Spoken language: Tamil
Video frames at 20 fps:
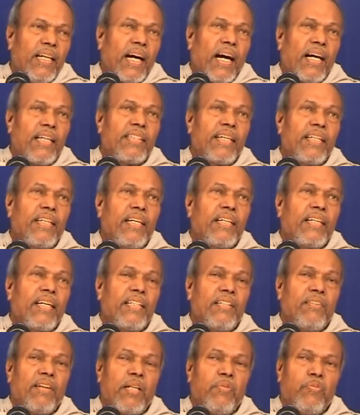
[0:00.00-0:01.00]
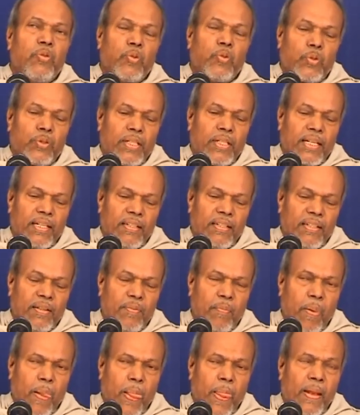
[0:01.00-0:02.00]
ஆசான் எனக்கு அந்த வாய்ப்பு கொடுத்தார்
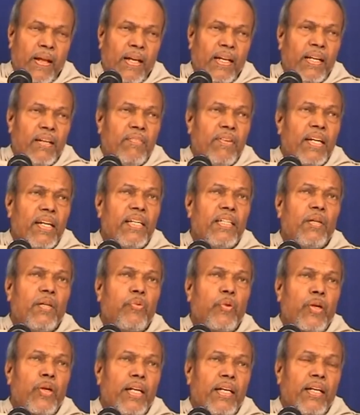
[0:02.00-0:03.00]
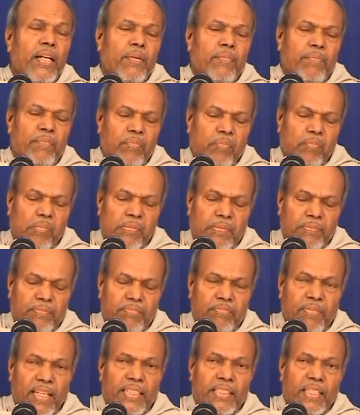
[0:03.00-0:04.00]
வருகின்ற பொருளை எல்லாம்
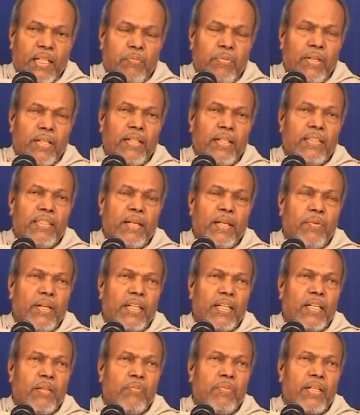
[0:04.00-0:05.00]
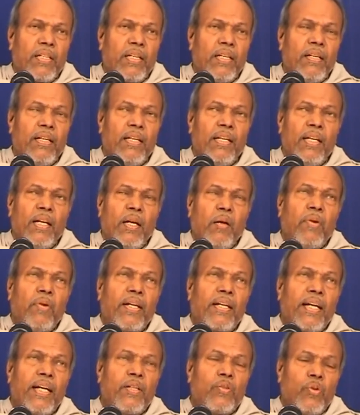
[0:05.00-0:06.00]
மலேசிய அன்பர்கள் தமிழக அன்பர்கள்
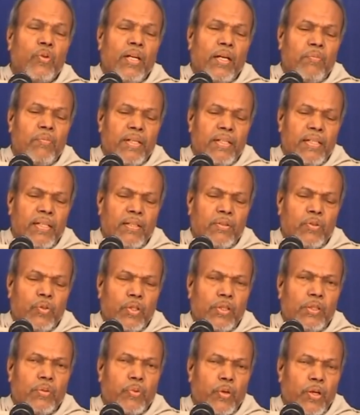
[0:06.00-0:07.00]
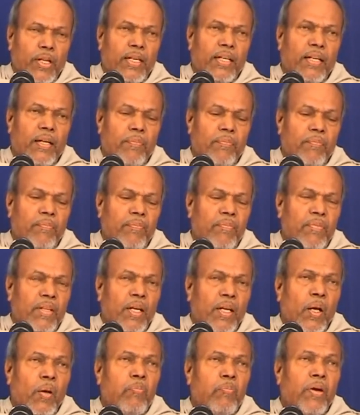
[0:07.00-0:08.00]
மற்ற நாட்டில் உள்ள அன்பர்கள் கொடுத்த பொருளை எல்லாம்
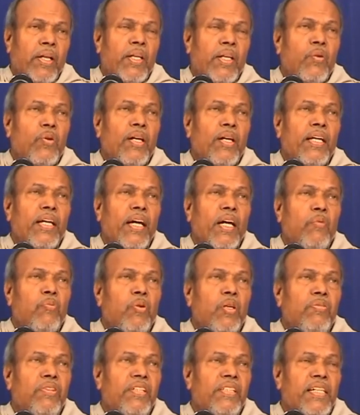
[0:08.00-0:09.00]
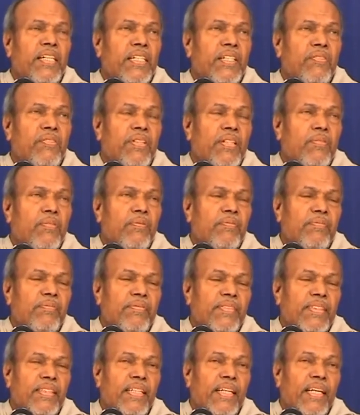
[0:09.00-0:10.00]
மதம் கொண்ட யானை போல் வீசி எறிந்து விட்டோம்
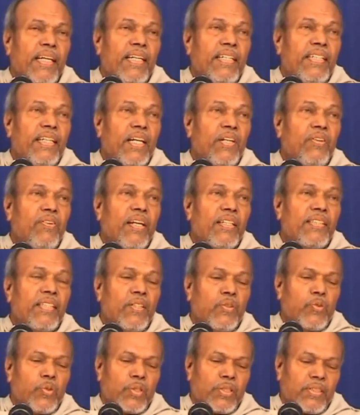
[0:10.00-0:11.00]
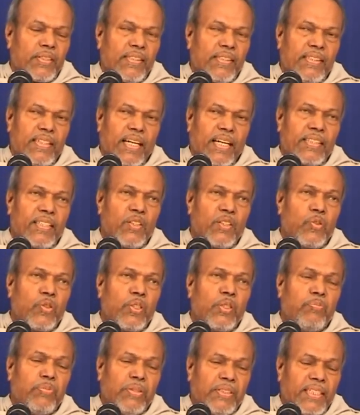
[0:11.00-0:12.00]
இந்த அறிவு ஆசான் கொடுத்தது ஆசான்
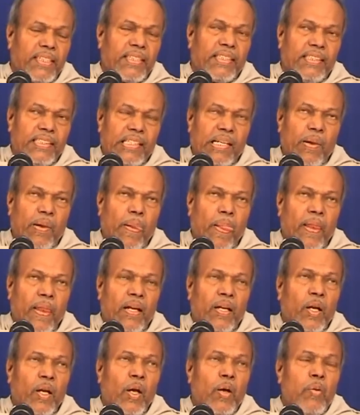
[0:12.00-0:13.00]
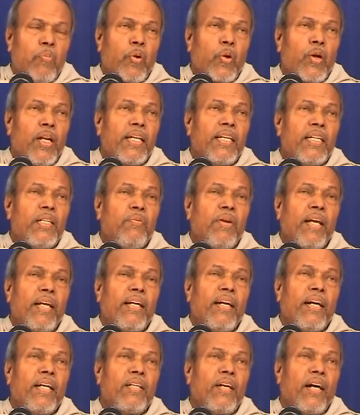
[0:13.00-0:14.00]
கொடுத்த பிச்சை பொருளை கண்டு
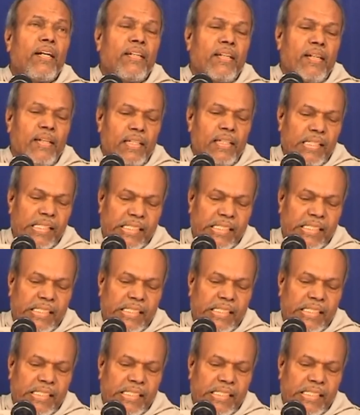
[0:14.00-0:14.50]
மயங்காத ஆற்றல்